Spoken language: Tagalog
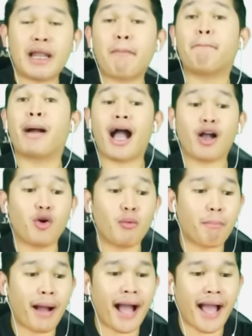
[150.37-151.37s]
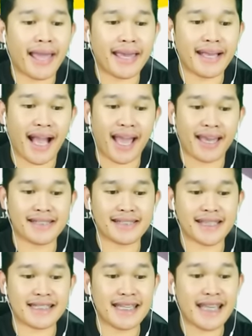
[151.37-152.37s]
ng bagong bahay, guys.
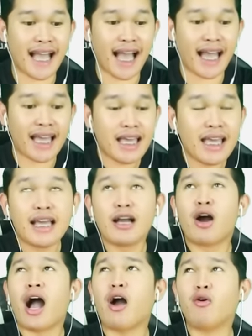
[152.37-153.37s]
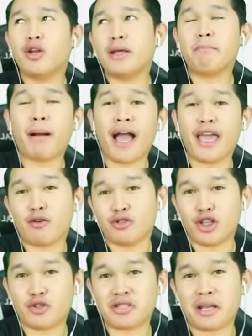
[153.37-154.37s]
Kasi nga, ang huling bahay ko
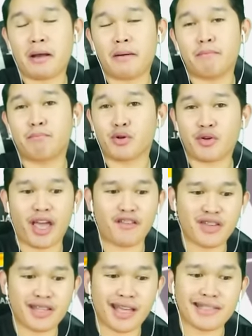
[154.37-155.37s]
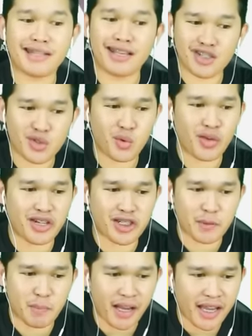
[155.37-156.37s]
dito sa Brookhaven, guys, last 2
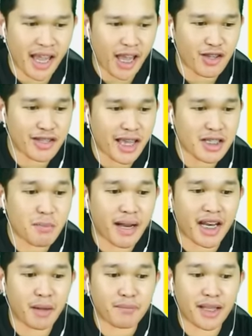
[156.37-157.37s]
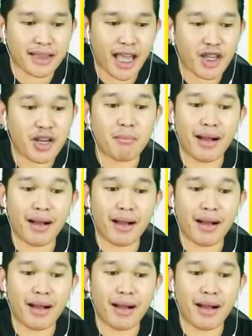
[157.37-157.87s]
years pa. Kaya ayun, guys, maghanap na tayo ng